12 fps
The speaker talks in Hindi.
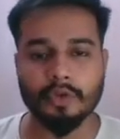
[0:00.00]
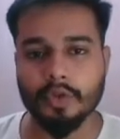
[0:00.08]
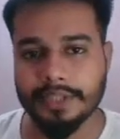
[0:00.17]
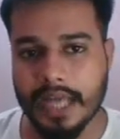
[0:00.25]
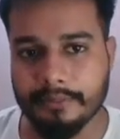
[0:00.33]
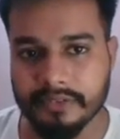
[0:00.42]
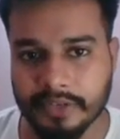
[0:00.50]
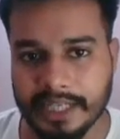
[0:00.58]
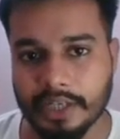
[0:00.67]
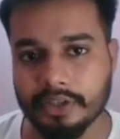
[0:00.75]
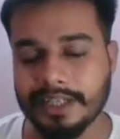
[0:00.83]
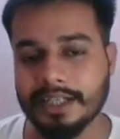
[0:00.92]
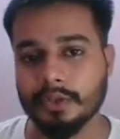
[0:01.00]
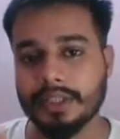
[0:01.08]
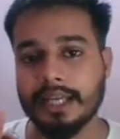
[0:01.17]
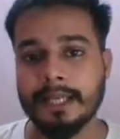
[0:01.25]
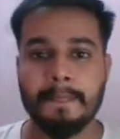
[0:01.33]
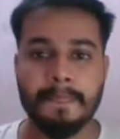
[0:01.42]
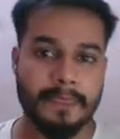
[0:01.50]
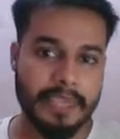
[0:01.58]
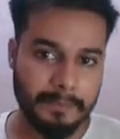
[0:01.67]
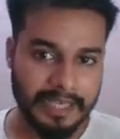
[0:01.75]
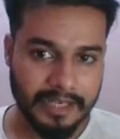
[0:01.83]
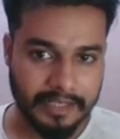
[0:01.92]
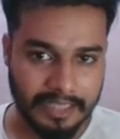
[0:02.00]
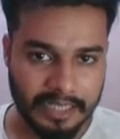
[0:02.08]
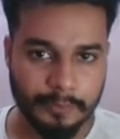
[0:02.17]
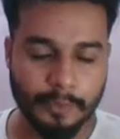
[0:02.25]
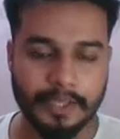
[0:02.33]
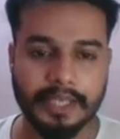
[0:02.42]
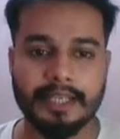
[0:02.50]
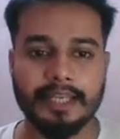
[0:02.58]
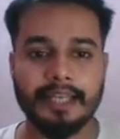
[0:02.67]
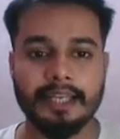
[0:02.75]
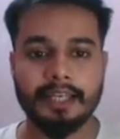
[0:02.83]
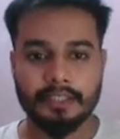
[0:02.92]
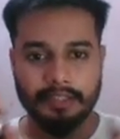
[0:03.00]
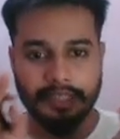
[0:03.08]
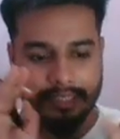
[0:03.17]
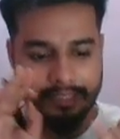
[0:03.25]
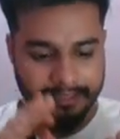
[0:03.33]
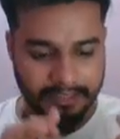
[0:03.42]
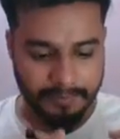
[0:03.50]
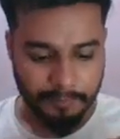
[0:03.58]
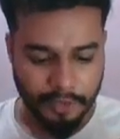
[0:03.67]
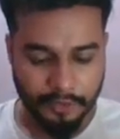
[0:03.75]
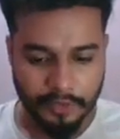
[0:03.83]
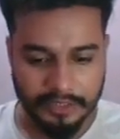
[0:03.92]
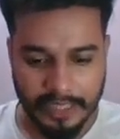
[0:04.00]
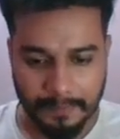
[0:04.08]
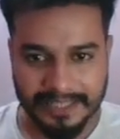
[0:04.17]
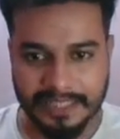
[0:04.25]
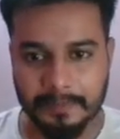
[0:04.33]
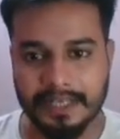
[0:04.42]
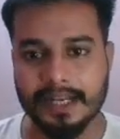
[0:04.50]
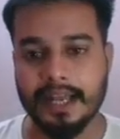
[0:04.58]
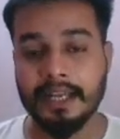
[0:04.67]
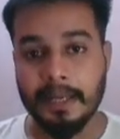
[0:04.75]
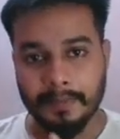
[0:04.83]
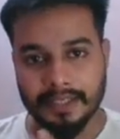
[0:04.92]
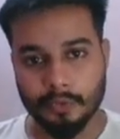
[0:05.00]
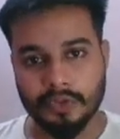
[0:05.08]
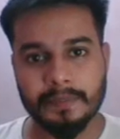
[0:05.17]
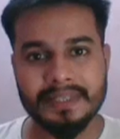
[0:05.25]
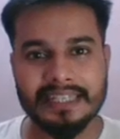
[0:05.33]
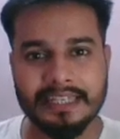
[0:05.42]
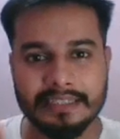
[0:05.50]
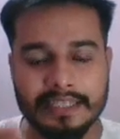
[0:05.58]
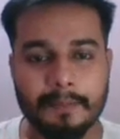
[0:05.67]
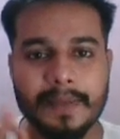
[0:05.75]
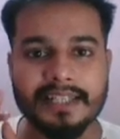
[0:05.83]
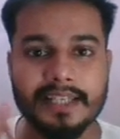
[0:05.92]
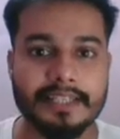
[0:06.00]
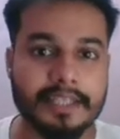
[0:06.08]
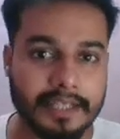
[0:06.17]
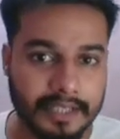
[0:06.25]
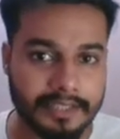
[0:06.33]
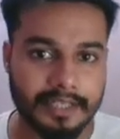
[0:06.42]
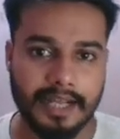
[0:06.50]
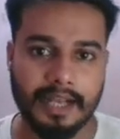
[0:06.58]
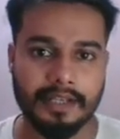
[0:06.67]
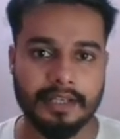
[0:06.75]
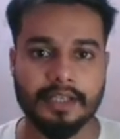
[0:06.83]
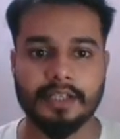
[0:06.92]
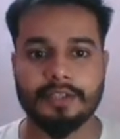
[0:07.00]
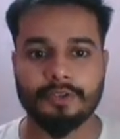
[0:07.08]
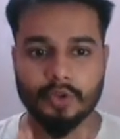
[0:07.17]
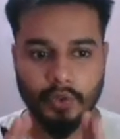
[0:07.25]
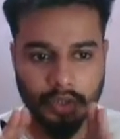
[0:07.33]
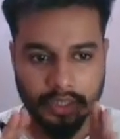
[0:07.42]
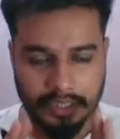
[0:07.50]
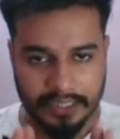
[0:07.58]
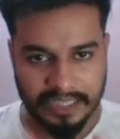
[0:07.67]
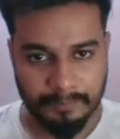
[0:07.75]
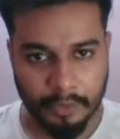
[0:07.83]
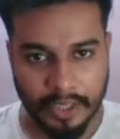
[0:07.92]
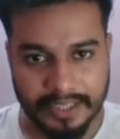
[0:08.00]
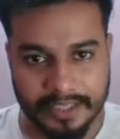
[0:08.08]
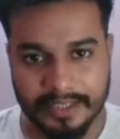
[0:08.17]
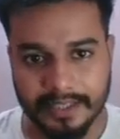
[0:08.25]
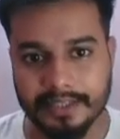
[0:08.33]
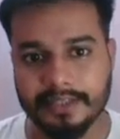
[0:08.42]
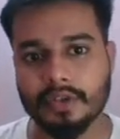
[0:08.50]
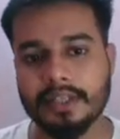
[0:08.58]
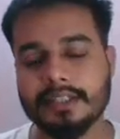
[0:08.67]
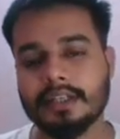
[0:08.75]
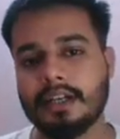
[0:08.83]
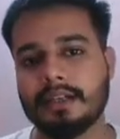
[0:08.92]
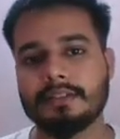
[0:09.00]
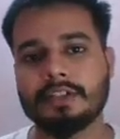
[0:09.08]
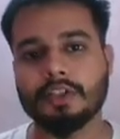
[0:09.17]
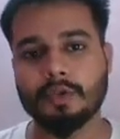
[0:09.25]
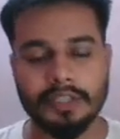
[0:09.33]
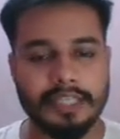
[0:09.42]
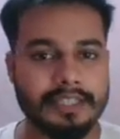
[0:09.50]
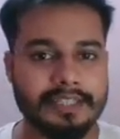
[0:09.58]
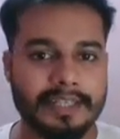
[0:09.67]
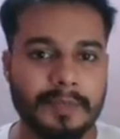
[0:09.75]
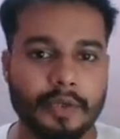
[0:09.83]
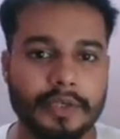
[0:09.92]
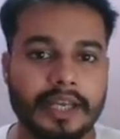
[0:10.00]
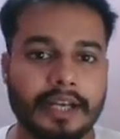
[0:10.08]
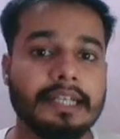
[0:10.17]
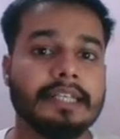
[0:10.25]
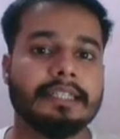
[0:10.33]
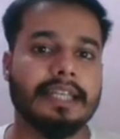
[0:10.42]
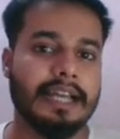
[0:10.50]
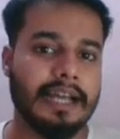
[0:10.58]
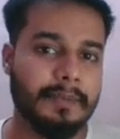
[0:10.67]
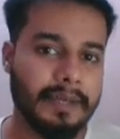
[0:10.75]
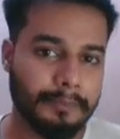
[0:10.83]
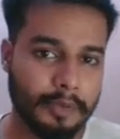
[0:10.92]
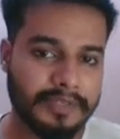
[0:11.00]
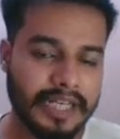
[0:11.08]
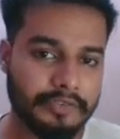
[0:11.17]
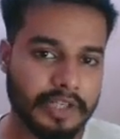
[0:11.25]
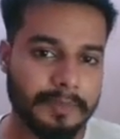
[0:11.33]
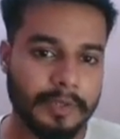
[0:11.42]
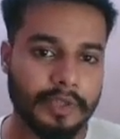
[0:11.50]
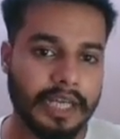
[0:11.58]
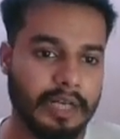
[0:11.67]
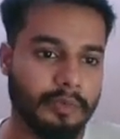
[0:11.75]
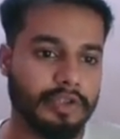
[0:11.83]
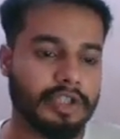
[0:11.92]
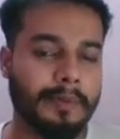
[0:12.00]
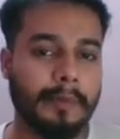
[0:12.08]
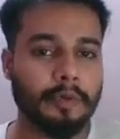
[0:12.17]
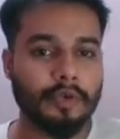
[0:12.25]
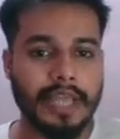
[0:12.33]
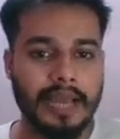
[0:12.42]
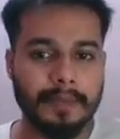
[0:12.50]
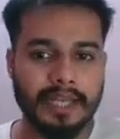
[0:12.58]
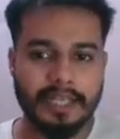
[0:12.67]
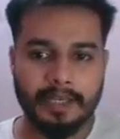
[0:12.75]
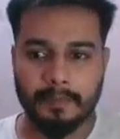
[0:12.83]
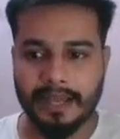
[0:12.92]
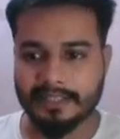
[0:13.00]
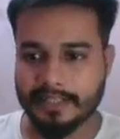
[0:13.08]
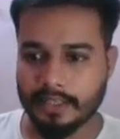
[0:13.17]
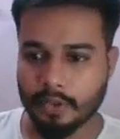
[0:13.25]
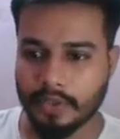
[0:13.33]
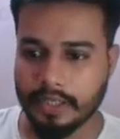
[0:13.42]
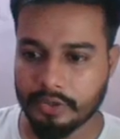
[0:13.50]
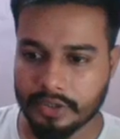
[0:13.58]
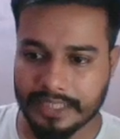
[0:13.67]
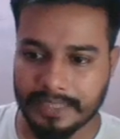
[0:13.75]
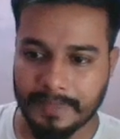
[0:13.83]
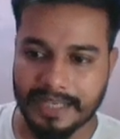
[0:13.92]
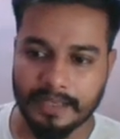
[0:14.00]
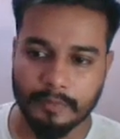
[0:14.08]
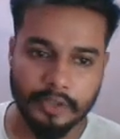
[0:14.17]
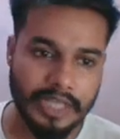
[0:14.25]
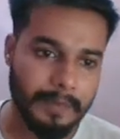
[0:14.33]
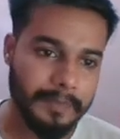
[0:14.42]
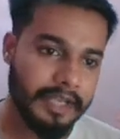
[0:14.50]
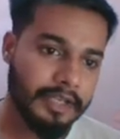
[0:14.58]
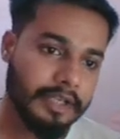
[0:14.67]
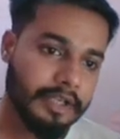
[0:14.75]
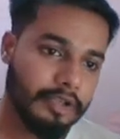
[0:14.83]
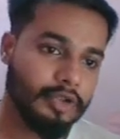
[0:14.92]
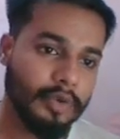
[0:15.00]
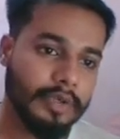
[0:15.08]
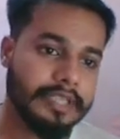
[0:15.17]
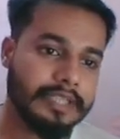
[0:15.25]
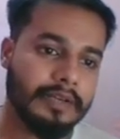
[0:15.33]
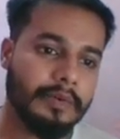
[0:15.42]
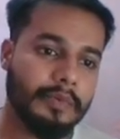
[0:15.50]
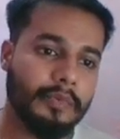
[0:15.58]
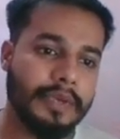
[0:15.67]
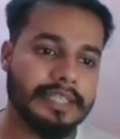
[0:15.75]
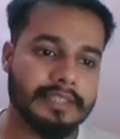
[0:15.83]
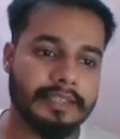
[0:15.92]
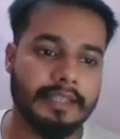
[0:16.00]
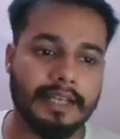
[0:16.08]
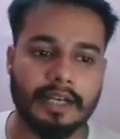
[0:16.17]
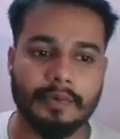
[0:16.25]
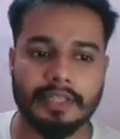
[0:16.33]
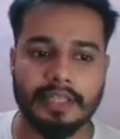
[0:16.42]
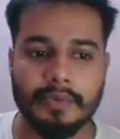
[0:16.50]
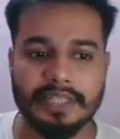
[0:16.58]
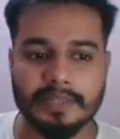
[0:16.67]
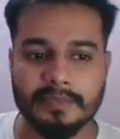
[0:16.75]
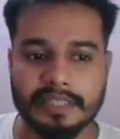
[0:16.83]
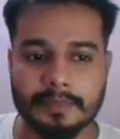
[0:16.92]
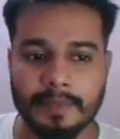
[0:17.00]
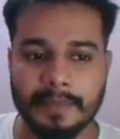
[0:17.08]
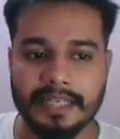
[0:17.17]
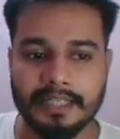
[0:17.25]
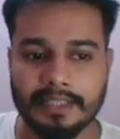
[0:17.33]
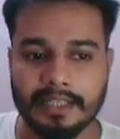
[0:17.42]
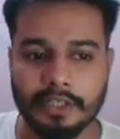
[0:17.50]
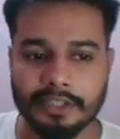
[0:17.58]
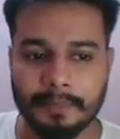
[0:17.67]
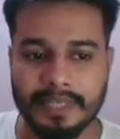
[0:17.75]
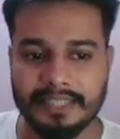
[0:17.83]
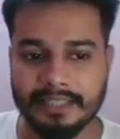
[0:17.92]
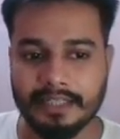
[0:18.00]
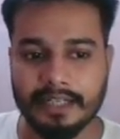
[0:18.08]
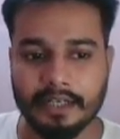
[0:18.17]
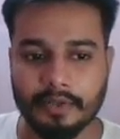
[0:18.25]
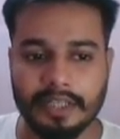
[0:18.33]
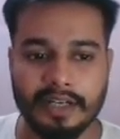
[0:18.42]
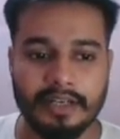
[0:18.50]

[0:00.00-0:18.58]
को यहाँ पे फाइंड आउट करना होता है जब भी अर्निंग हम लोग निकालेंगे तो देख लेंगे कि एम्प्लॉय को कितना पैसा मिल रहा है बट उसमें से कितना पैसा इसका कट रहा है जो इम्प्लॉय स्टेट इंश्योरेंस का जो ई e में हो गया या यहाँ पे प्रोविडेंट फंड में हो गया वो सब हम लोग को यहाँ पे माइनस करना होगा तो चलिए पहले हम लोग यहाँ पे जो इसका वेजेस दे रखा हुआ था वेजेस में सबसे पहले क्या दे रखा था बेसिक दे रखा था